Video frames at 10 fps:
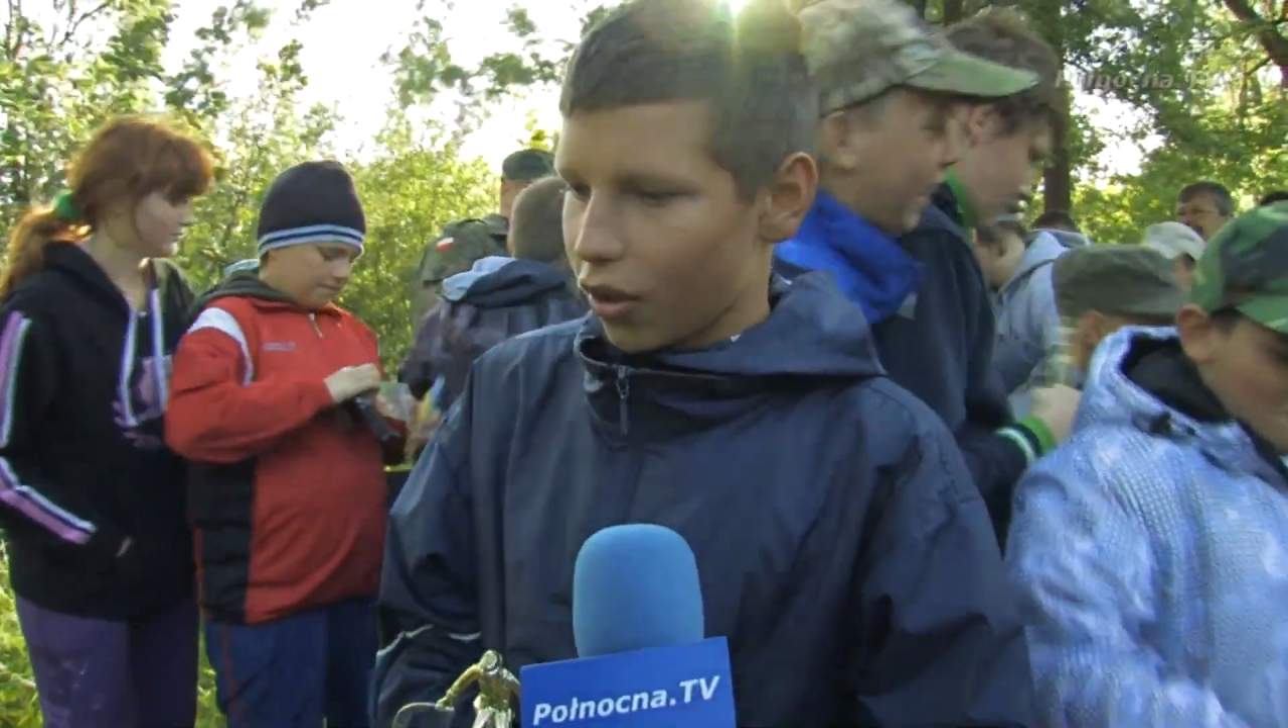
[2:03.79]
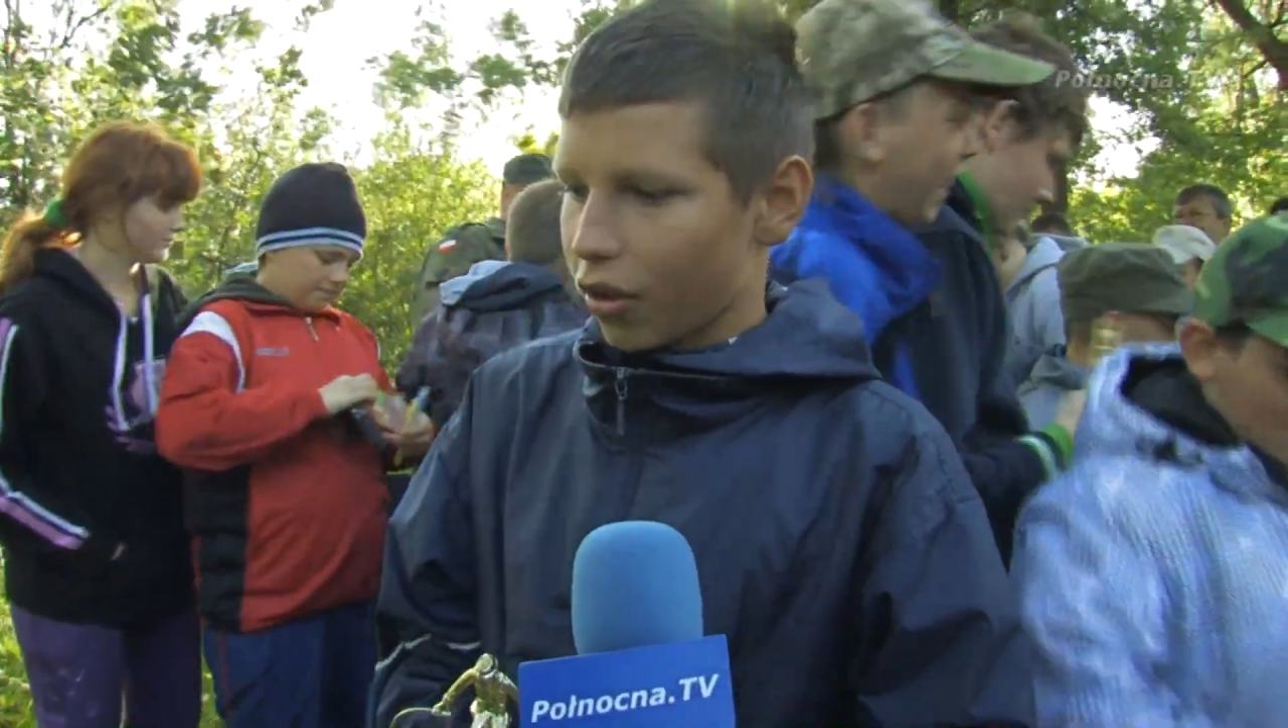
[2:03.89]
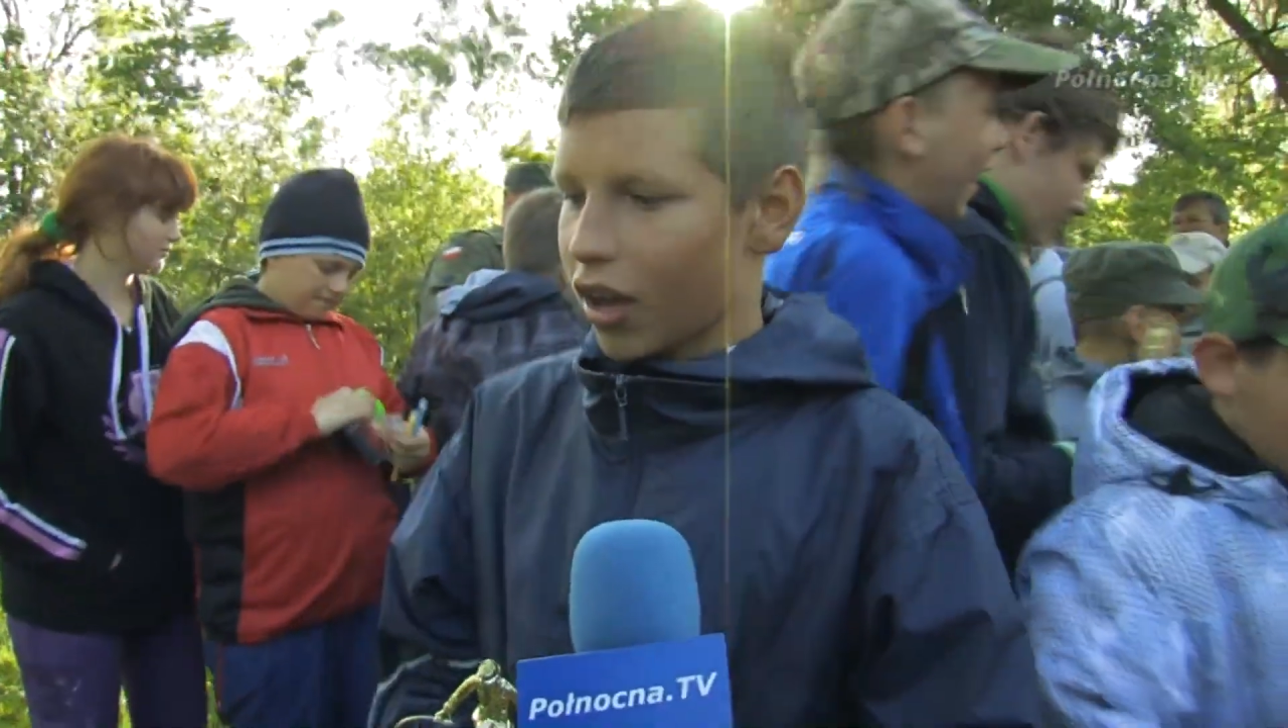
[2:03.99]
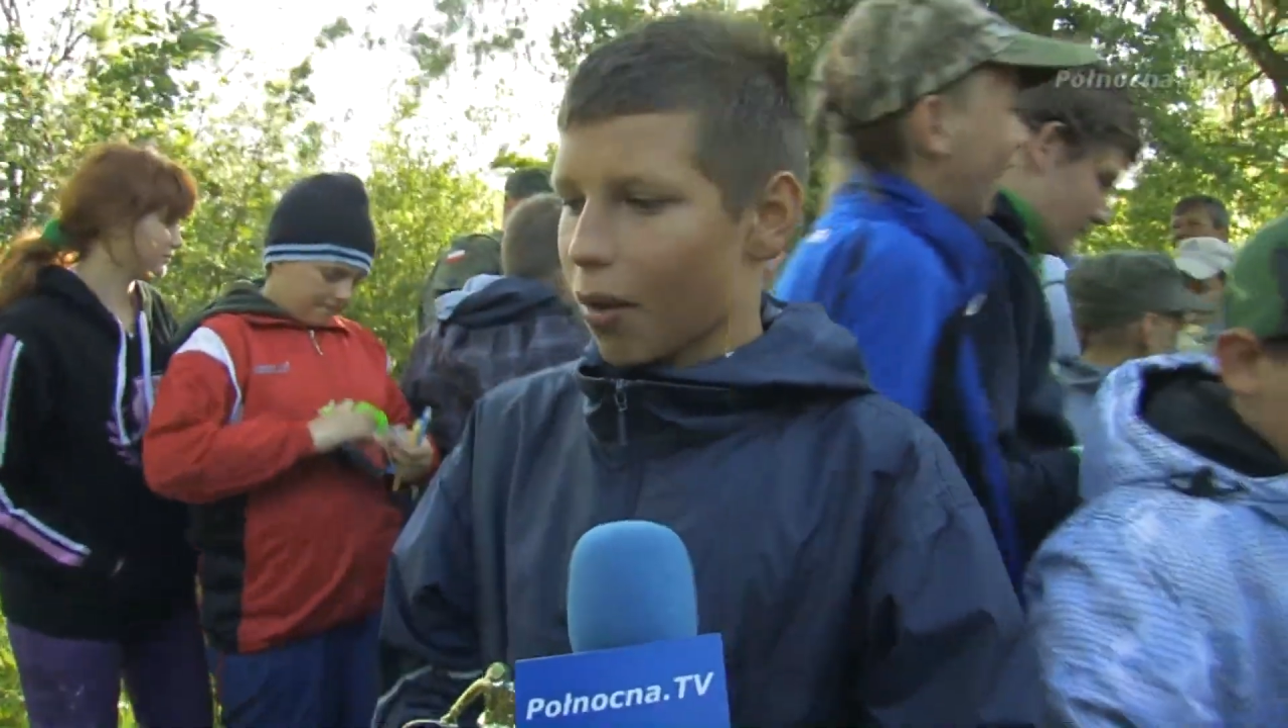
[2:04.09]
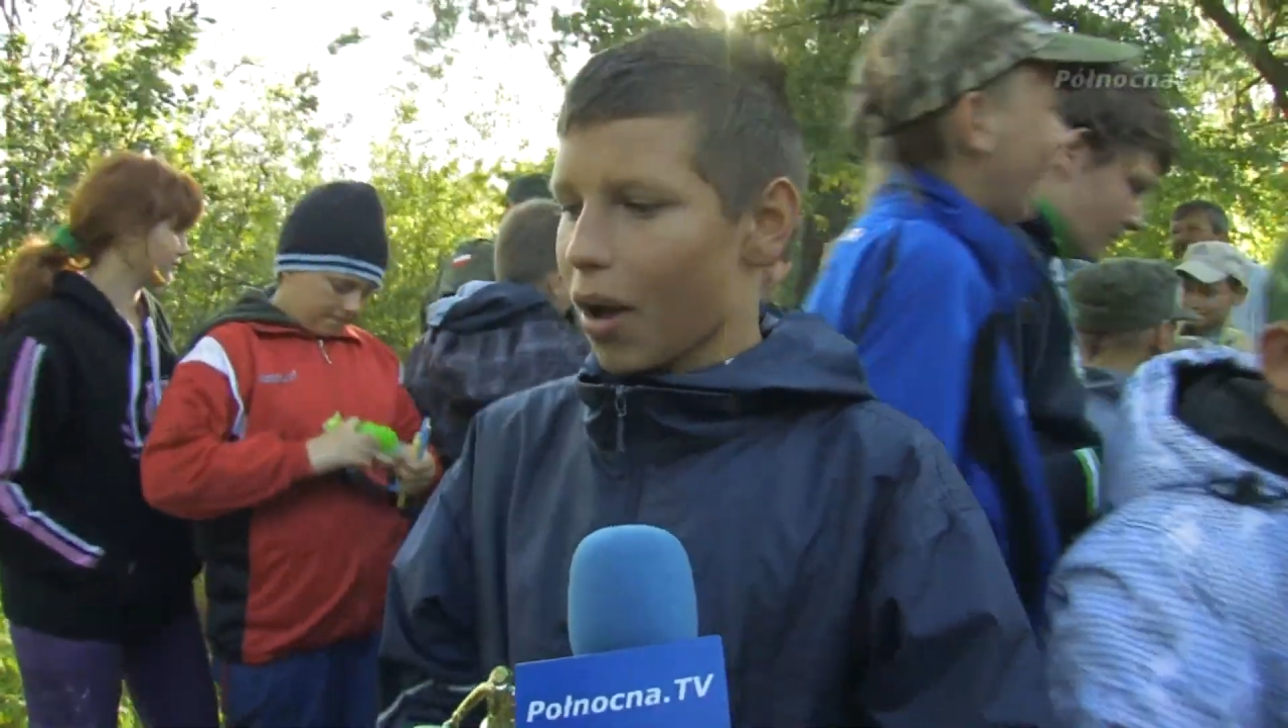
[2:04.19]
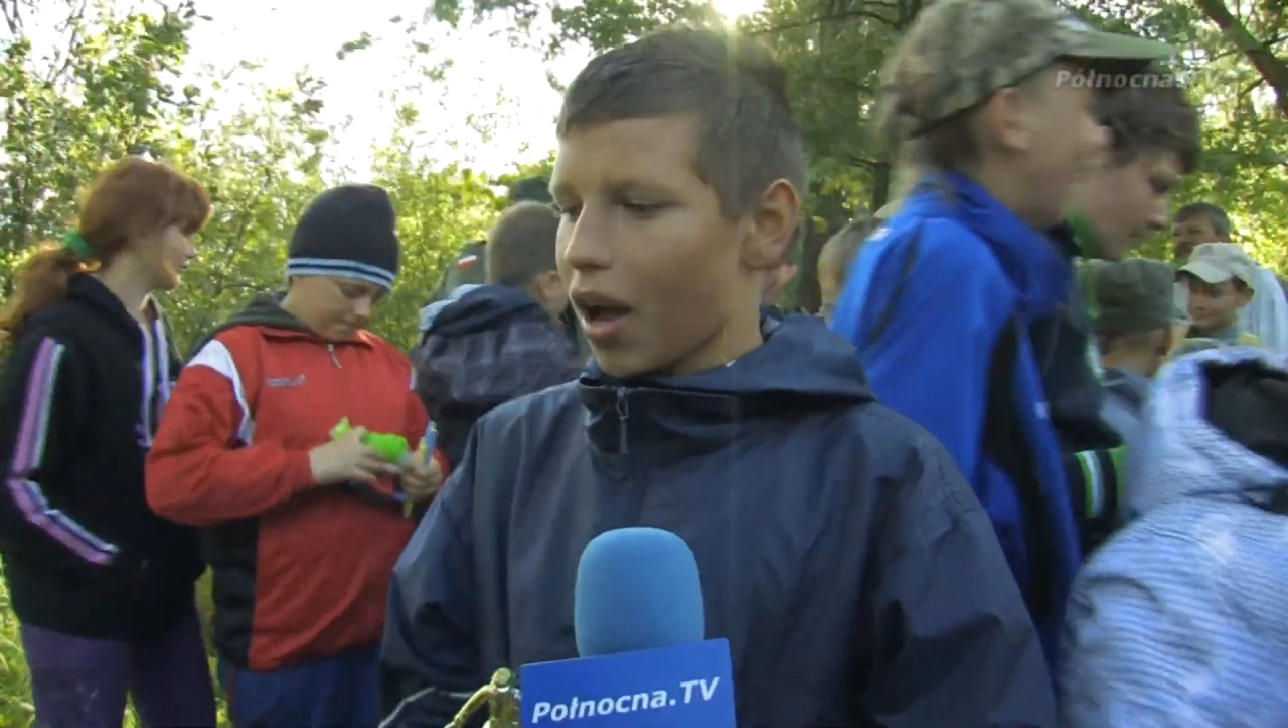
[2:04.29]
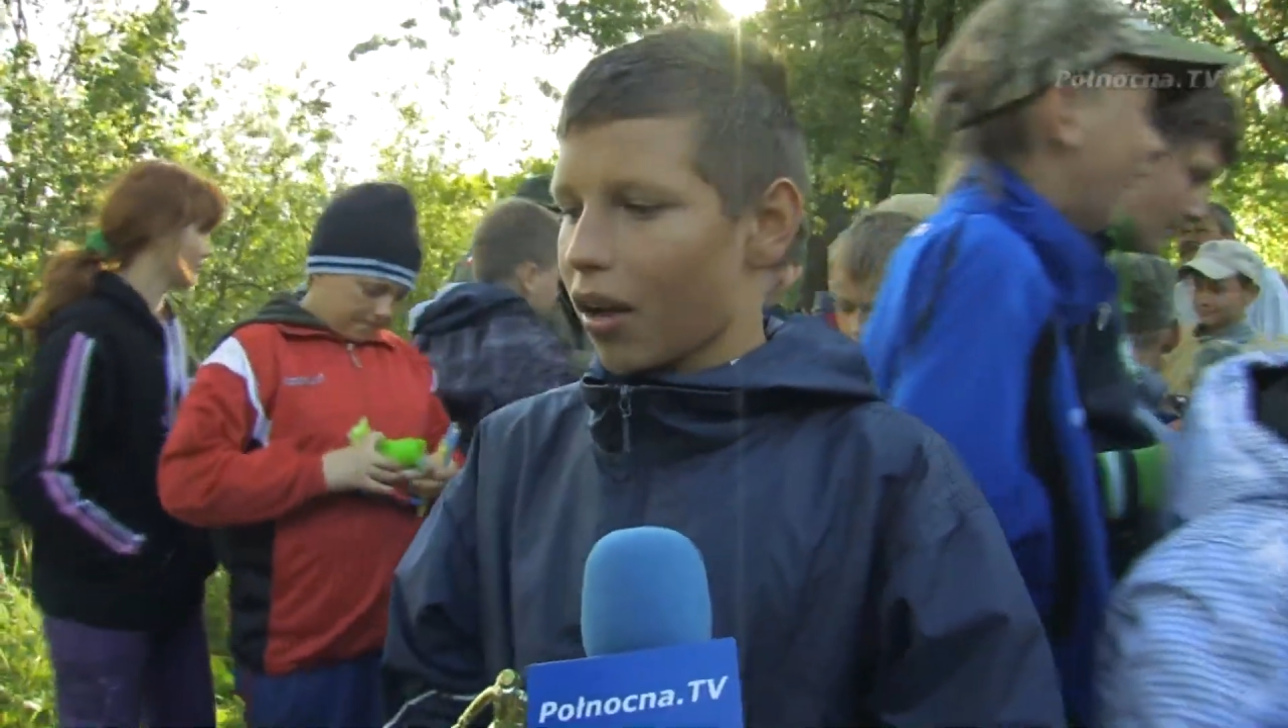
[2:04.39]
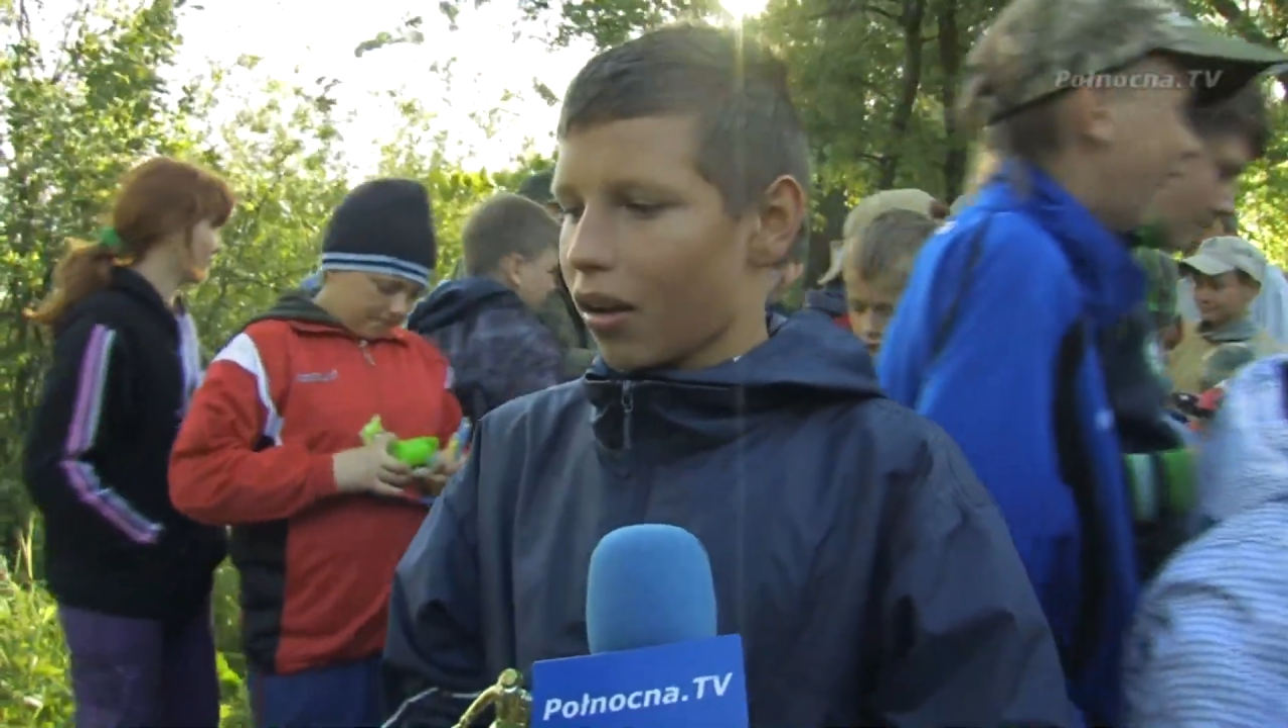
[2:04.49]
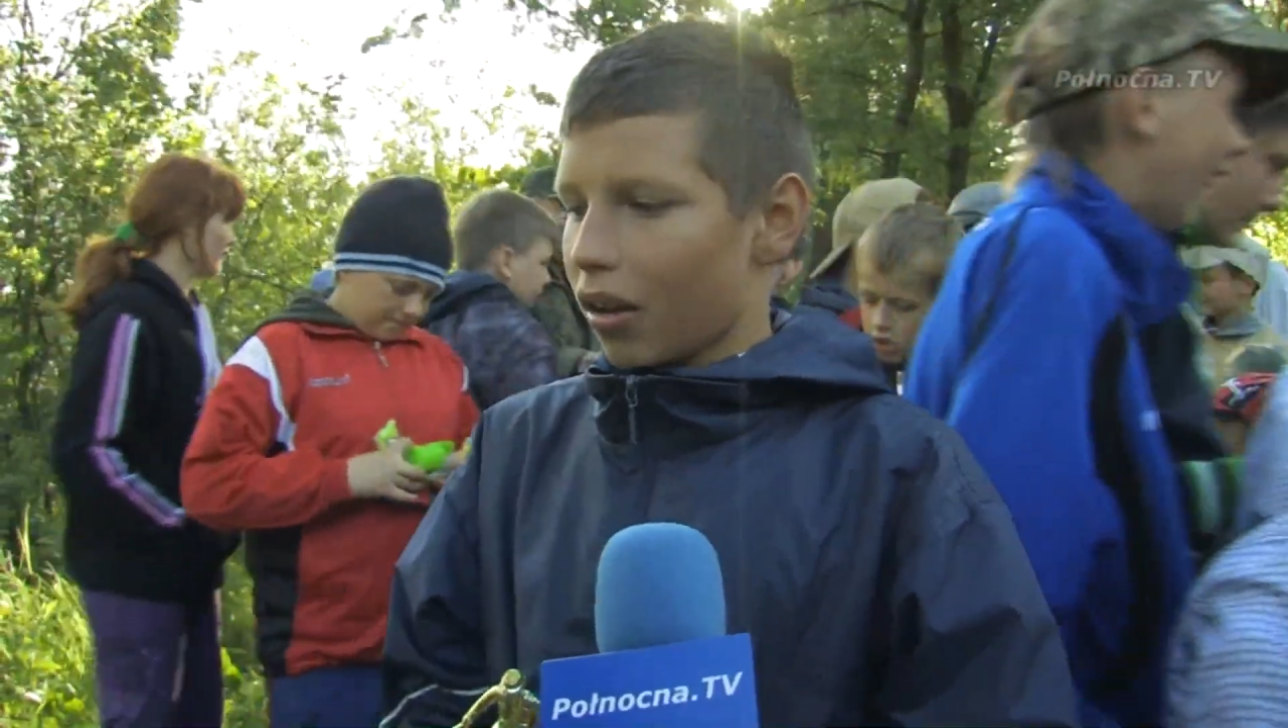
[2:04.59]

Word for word: kilograma.